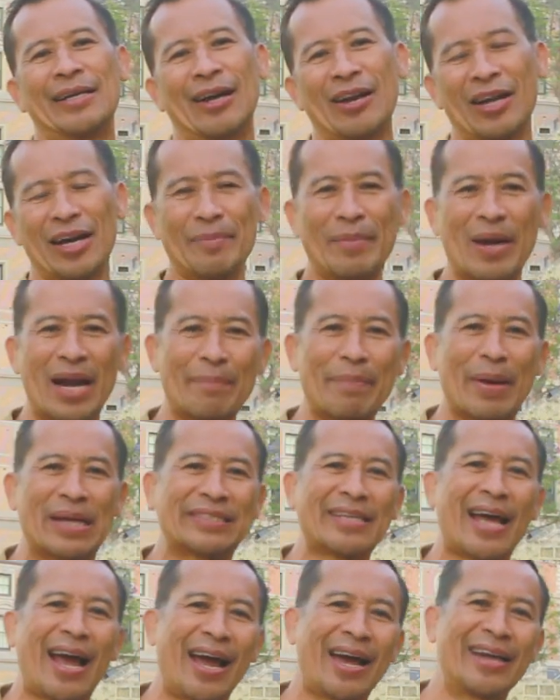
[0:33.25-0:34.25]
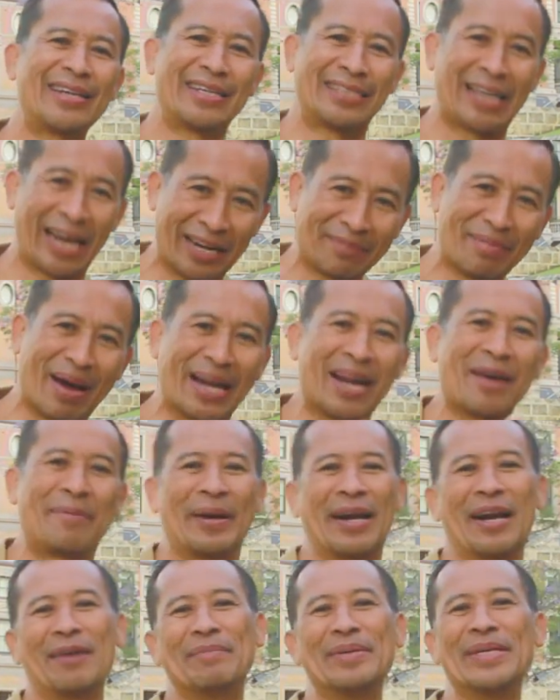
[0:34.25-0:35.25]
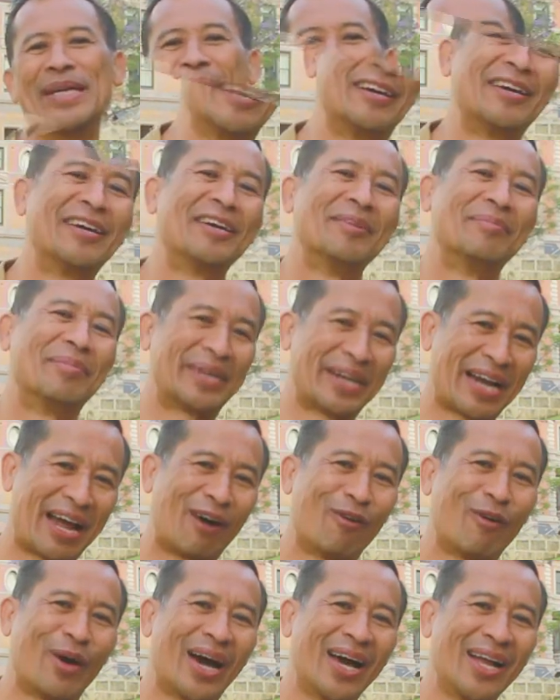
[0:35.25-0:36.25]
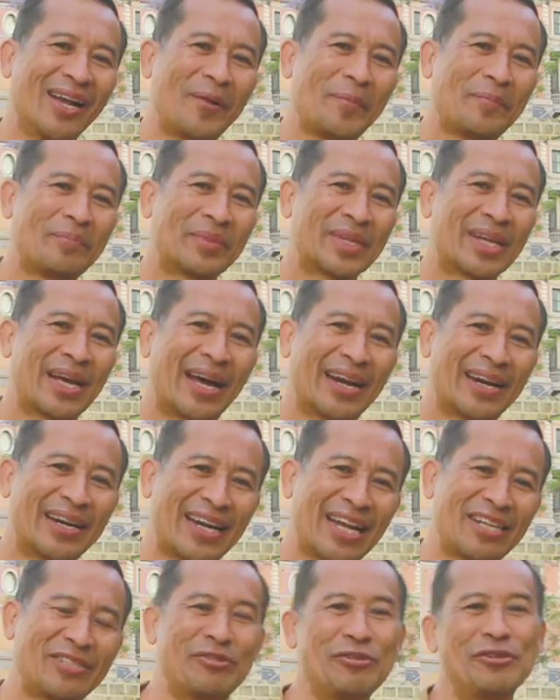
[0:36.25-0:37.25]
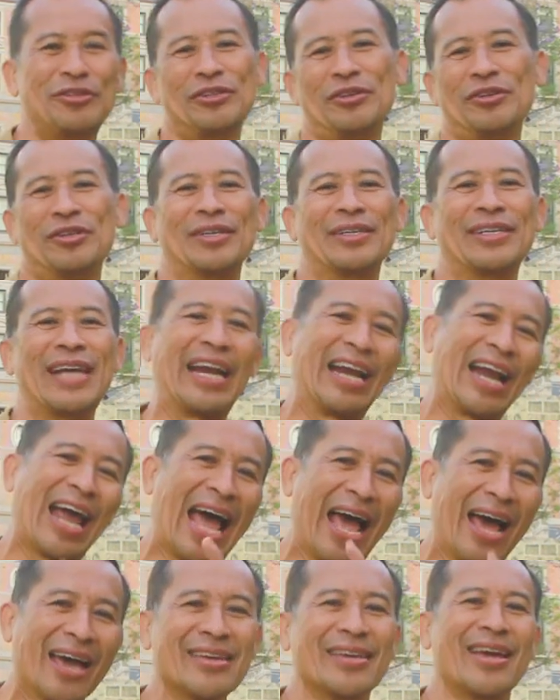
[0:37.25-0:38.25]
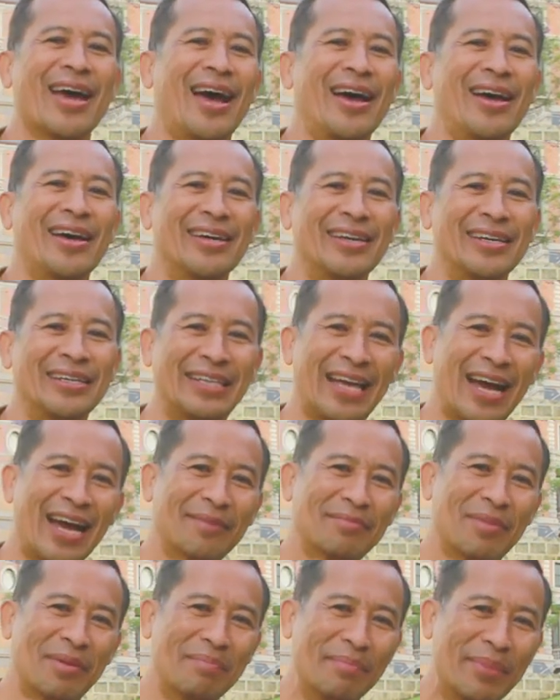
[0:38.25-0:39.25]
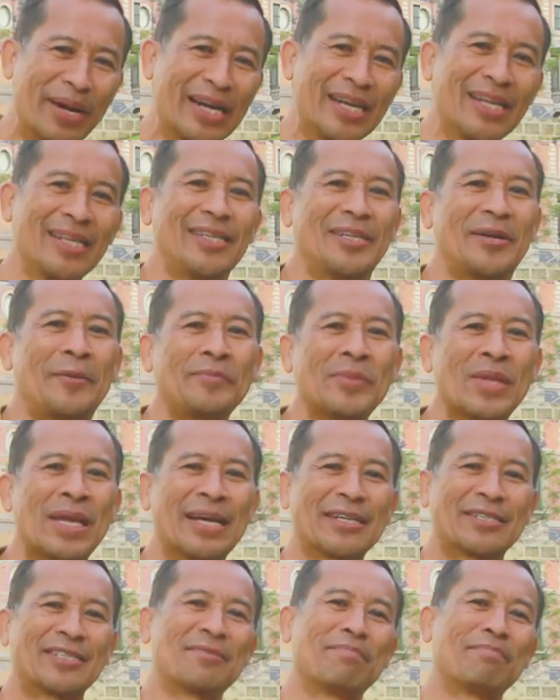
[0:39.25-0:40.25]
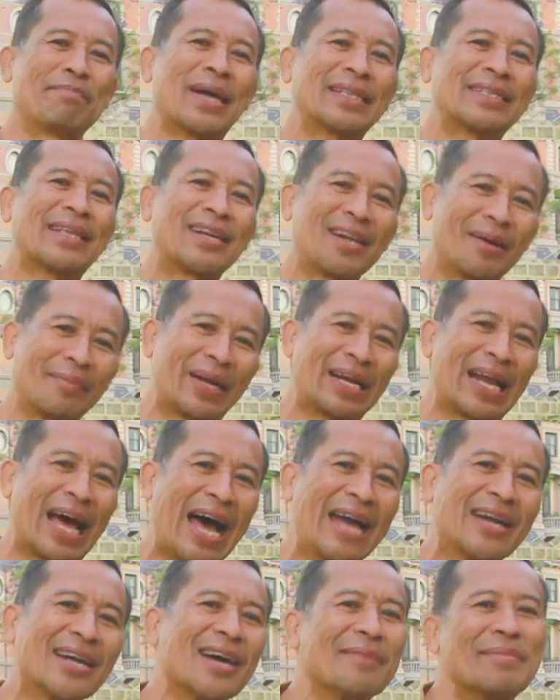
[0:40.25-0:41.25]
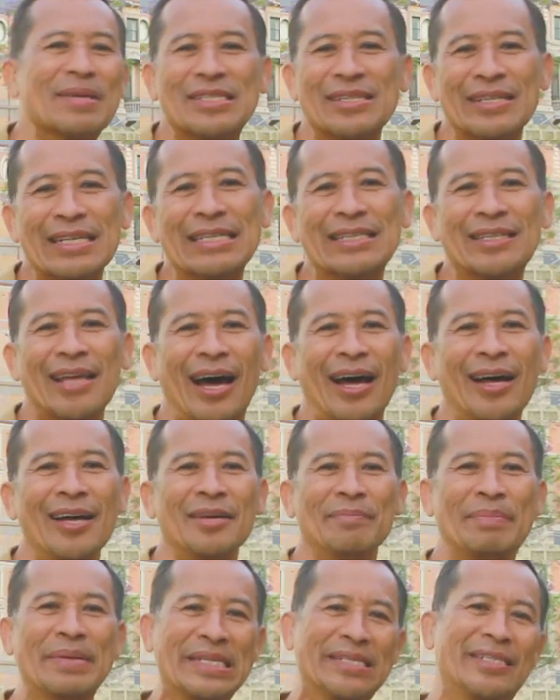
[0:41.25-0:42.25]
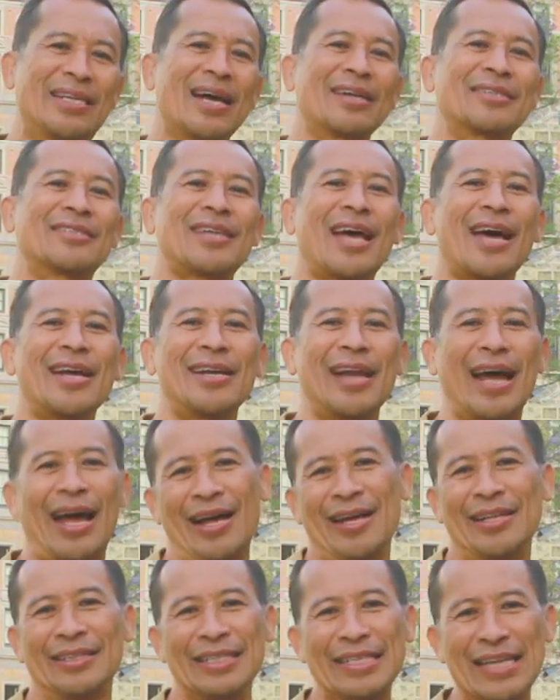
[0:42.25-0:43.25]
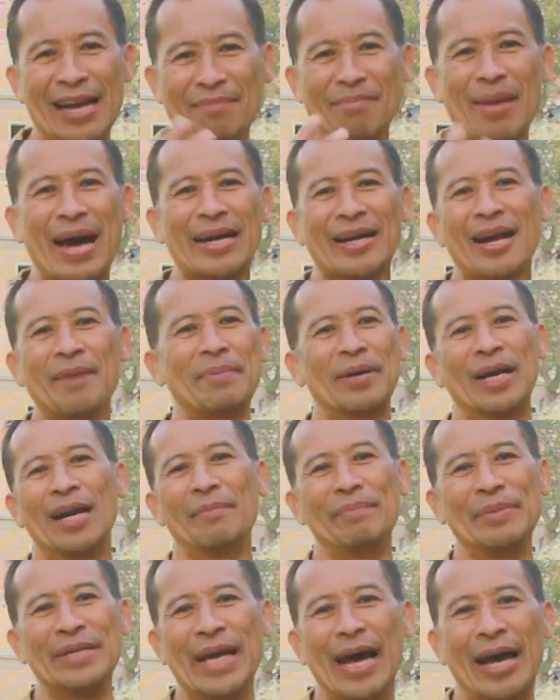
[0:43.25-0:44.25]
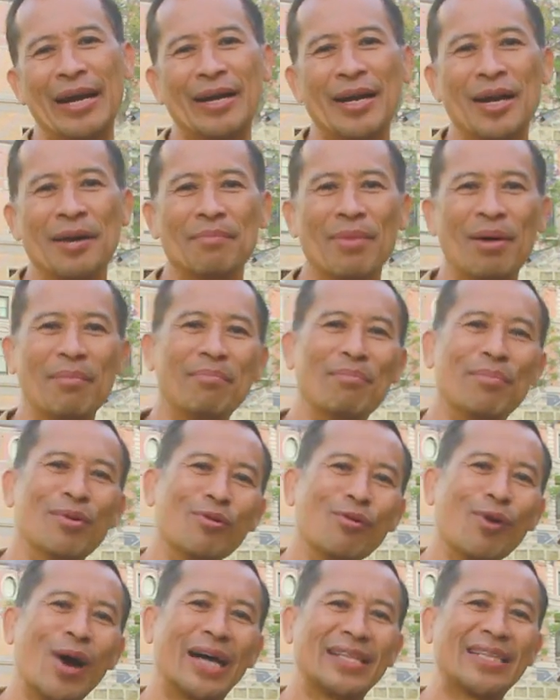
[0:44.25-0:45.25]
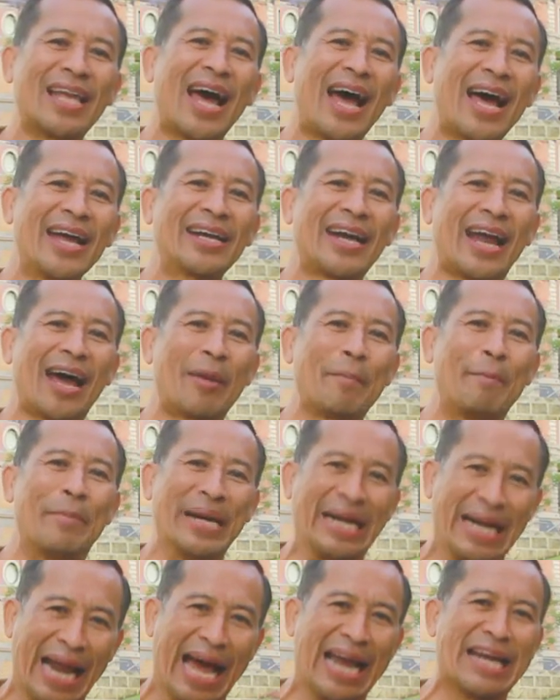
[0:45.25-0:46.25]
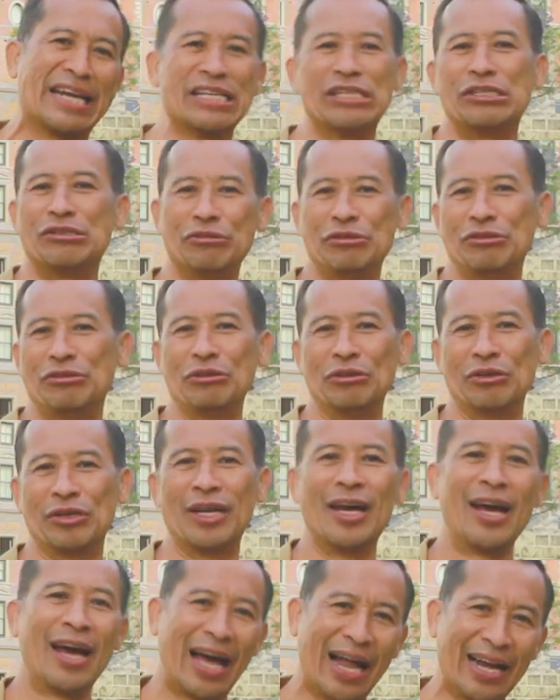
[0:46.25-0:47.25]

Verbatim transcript: Kalau kepada pasangan ya jangan marah berlebihan. Berawal karena jujur dan ayah yang memberi kesempatan kepada anak bercerita, bijaksana, tidak marah berlebihan, membuat anak berani jujur.